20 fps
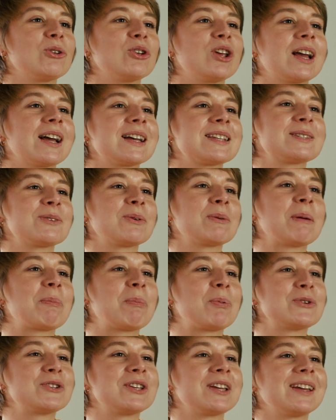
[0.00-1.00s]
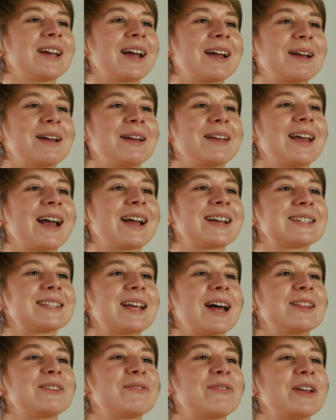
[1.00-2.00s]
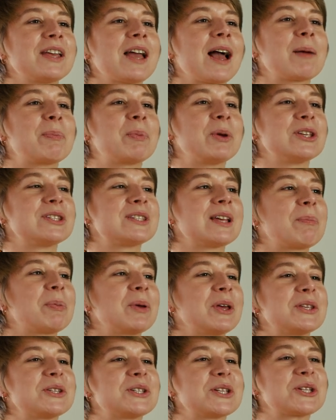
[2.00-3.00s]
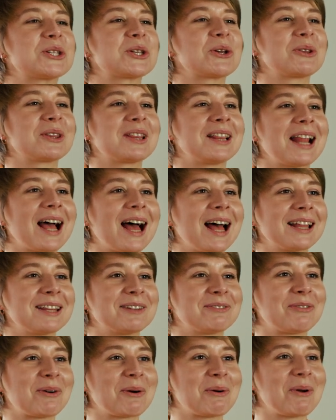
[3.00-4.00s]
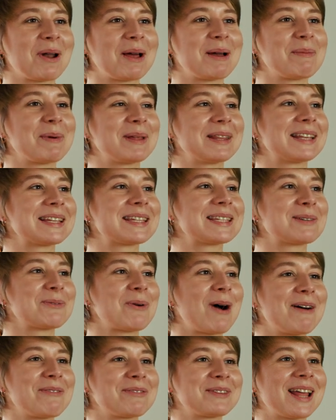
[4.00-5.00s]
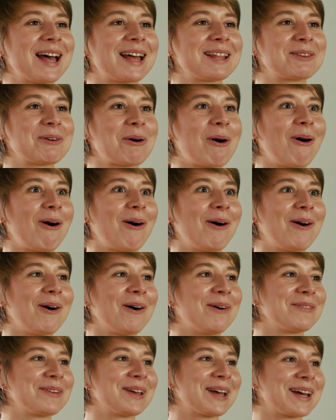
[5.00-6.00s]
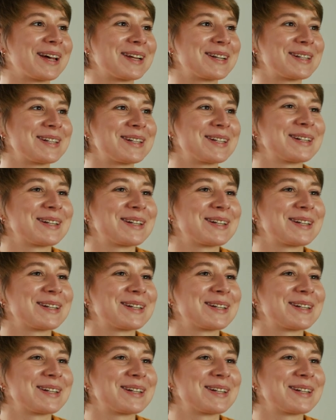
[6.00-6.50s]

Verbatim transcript: no nie kasuję później, jak, jak, za, jak za 50 lat w ogóle będę sławna, to wiesz...